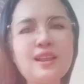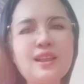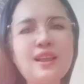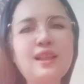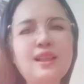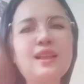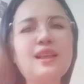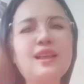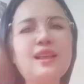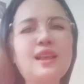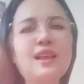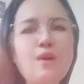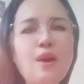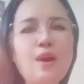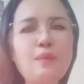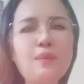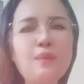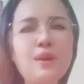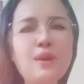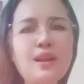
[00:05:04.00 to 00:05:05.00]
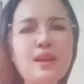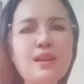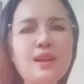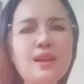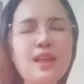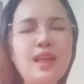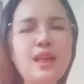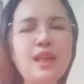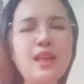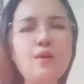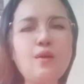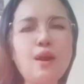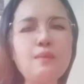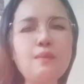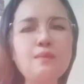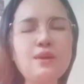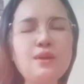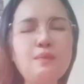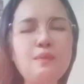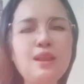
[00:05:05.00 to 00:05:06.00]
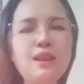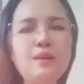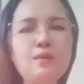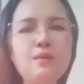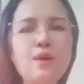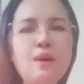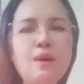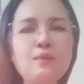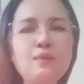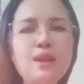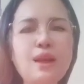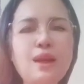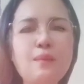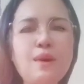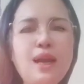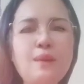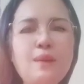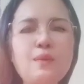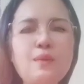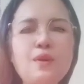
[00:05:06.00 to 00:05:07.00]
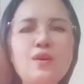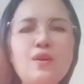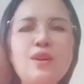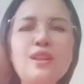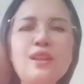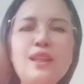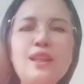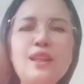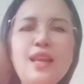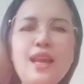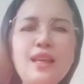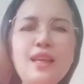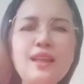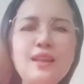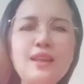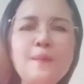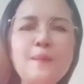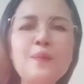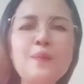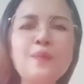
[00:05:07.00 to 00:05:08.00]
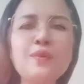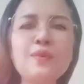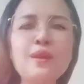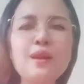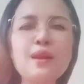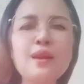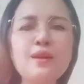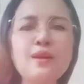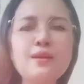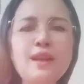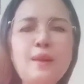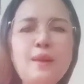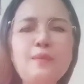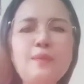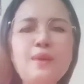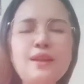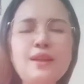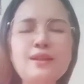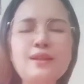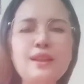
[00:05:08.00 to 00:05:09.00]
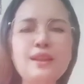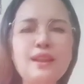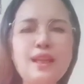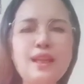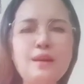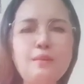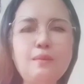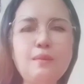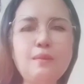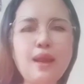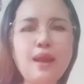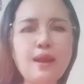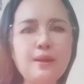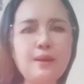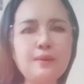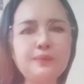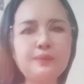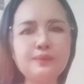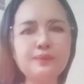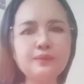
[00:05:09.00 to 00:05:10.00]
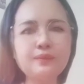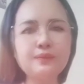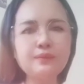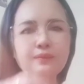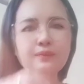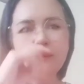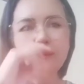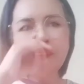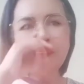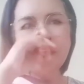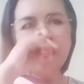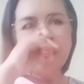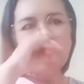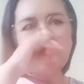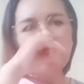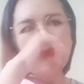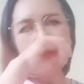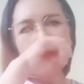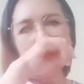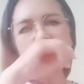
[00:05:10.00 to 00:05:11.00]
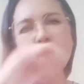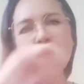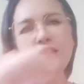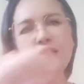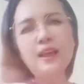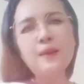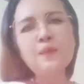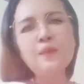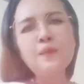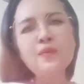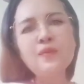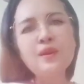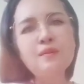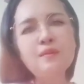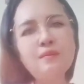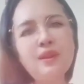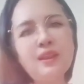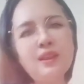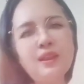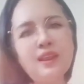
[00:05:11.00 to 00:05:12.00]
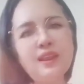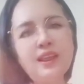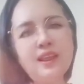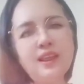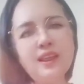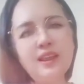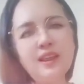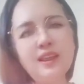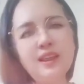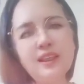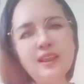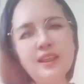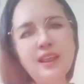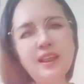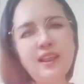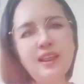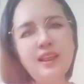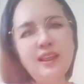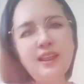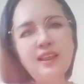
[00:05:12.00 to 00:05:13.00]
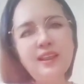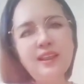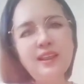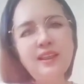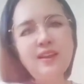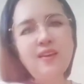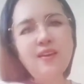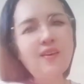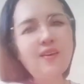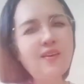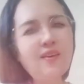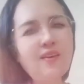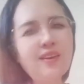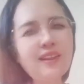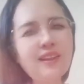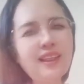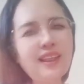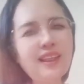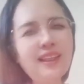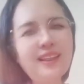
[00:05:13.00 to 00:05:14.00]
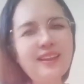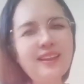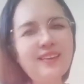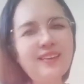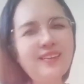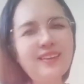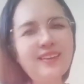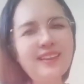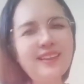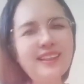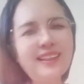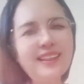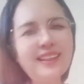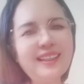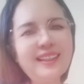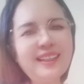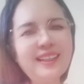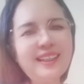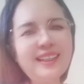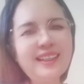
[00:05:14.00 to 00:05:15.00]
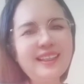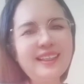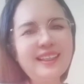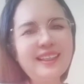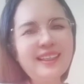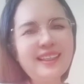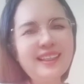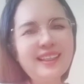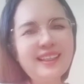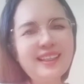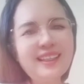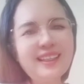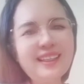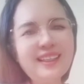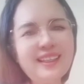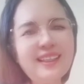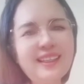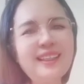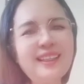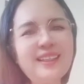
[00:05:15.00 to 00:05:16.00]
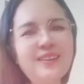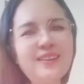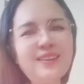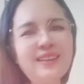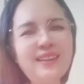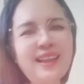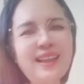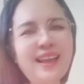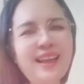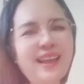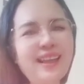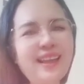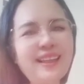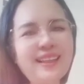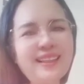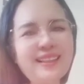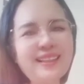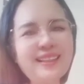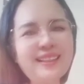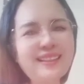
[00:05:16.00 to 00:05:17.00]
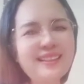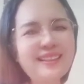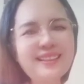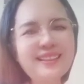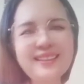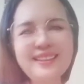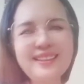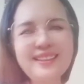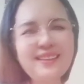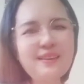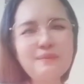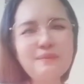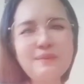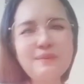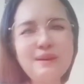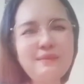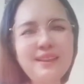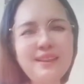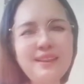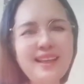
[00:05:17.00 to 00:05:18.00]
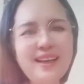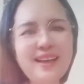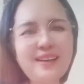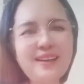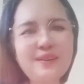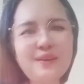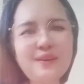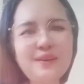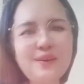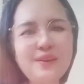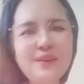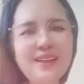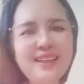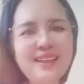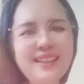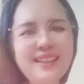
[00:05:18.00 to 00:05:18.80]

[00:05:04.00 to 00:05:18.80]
เกิดความเก่งความมี ความสามารถ มันก็จะได้ทรัพย์ได้สิ่งนั้นมา แต่ถ้ามีแต่กินนอน กินนอนเนี่ยเกิดจนตายก็ไม่มีทางรวย